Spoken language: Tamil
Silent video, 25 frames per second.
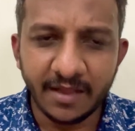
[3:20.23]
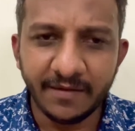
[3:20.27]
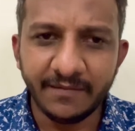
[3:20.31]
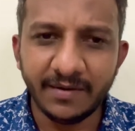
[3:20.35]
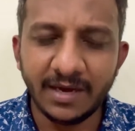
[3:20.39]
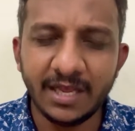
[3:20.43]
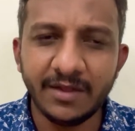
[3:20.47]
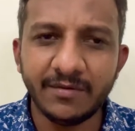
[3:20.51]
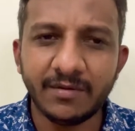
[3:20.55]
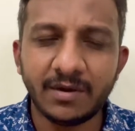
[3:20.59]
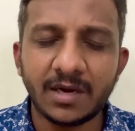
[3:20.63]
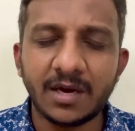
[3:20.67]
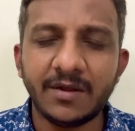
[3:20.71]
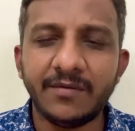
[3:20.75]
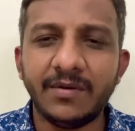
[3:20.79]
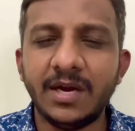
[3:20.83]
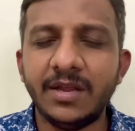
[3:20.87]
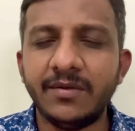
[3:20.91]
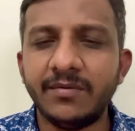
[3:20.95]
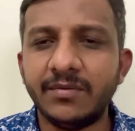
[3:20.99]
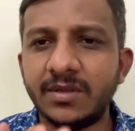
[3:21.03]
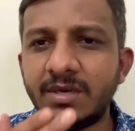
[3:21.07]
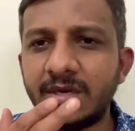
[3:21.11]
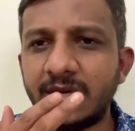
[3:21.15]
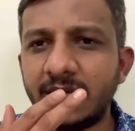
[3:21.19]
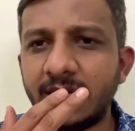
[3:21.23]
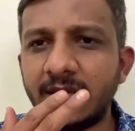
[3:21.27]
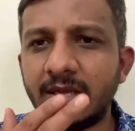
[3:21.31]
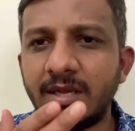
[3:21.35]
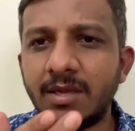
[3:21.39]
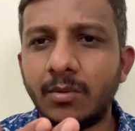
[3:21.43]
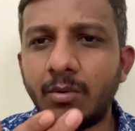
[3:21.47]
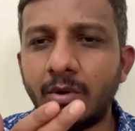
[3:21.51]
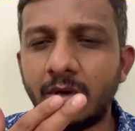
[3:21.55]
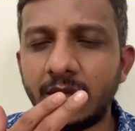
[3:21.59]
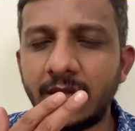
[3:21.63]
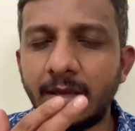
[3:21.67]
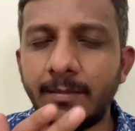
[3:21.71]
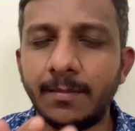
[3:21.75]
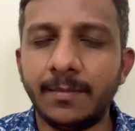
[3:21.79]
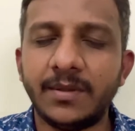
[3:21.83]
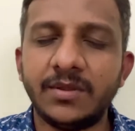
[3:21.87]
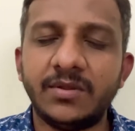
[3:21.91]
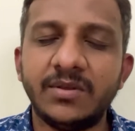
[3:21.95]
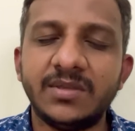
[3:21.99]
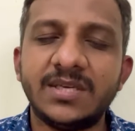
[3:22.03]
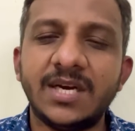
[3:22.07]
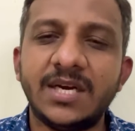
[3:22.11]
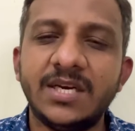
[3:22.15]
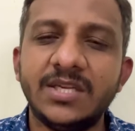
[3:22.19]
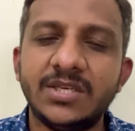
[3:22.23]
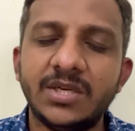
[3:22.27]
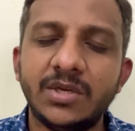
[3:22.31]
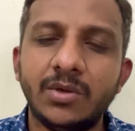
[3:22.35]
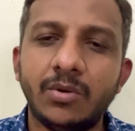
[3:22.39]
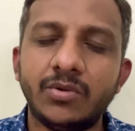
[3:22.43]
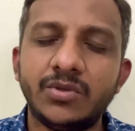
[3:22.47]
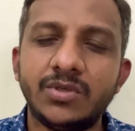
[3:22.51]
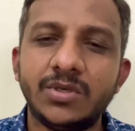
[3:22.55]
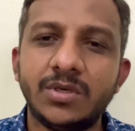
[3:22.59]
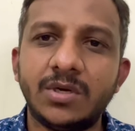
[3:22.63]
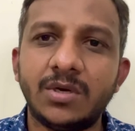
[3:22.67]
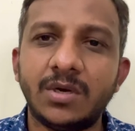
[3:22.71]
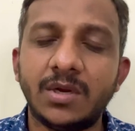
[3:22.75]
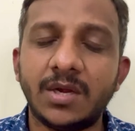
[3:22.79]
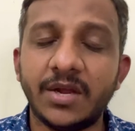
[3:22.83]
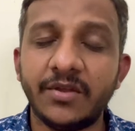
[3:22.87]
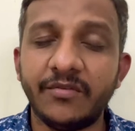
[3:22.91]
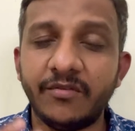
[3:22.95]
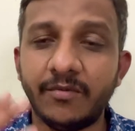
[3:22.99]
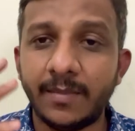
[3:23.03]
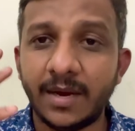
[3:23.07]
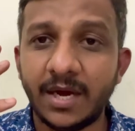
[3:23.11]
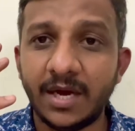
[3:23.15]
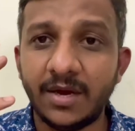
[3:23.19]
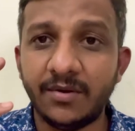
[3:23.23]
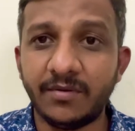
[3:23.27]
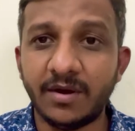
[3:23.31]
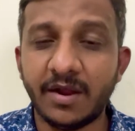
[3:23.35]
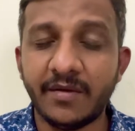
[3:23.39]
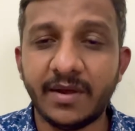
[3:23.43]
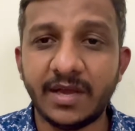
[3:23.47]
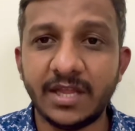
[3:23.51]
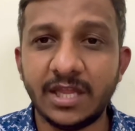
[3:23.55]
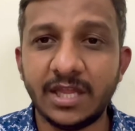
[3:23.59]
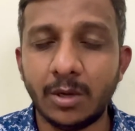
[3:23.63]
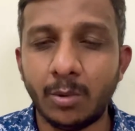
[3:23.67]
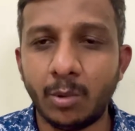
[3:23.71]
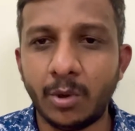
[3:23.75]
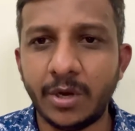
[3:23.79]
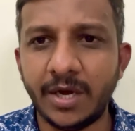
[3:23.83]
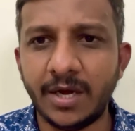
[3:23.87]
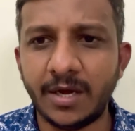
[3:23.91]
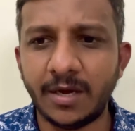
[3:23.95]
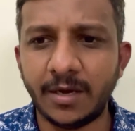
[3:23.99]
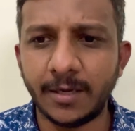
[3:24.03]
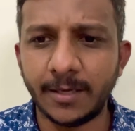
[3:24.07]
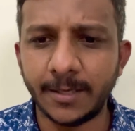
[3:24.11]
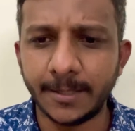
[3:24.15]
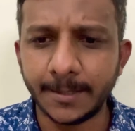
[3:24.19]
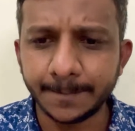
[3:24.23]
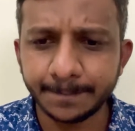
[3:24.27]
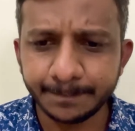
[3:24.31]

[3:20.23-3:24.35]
வெளியே வர்றான் வெளியே வந்துட்டு ஒரு தம் பத்து அடிச்சுட்டு வச்சுட்டு இருக்கா இவன் மைண்ட் ஃபுல்லாக அதே ஓடிட்டு இருக்கு